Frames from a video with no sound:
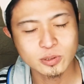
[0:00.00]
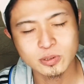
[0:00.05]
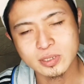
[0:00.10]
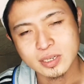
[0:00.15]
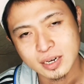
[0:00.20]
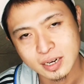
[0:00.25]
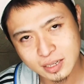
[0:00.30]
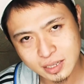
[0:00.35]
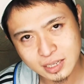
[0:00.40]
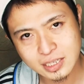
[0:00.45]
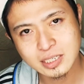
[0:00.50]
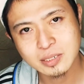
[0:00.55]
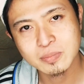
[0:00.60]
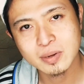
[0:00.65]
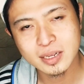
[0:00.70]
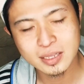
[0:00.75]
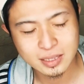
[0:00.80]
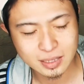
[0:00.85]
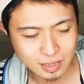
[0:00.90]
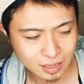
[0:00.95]
をされてし
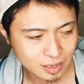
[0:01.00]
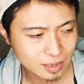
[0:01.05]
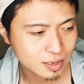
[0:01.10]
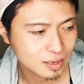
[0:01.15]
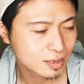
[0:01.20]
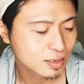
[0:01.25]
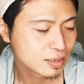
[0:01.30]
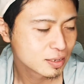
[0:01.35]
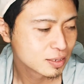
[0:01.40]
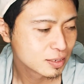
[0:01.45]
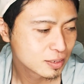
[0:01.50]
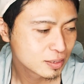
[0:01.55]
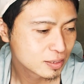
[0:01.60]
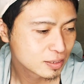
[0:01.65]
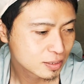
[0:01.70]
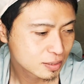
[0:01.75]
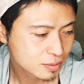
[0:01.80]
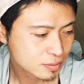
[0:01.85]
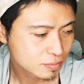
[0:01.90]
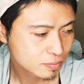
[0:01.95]
まって、
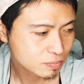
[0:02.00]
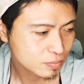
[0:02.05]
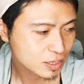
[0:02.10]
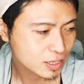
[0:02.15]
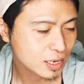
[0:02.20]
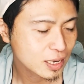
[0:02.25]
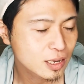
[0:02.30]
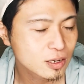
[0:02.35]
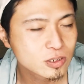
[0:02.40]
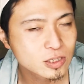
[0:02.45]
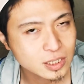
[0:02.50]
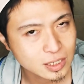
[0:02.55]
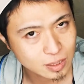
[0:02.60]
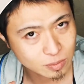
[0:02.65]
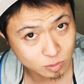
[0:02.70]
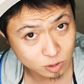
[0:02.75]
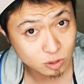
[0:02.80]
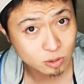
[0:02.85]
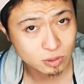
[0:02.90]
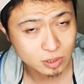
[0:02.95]
まあ、竹内さ
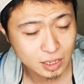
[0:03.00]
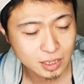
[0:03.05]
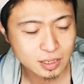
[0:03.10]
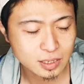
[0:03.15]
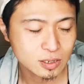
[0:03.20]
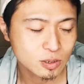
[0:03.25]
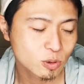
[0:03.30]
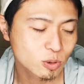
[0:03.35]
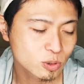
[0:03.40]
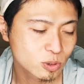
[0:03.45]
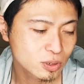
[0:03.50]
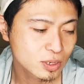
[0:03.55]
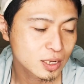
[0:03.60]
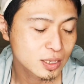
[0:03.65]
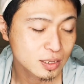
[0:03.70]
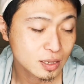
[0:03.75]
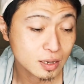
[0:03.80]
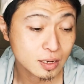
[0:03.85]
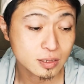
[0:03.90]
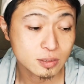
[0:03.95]
んもそうだっていうことな
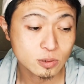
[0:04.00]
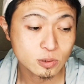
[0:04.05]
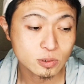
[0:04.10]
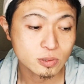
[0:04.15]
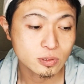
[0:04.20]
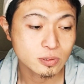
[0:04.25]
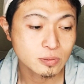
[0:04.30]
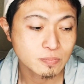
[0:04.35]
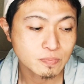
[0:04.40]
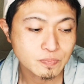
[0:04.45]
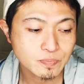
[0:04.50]
んだけど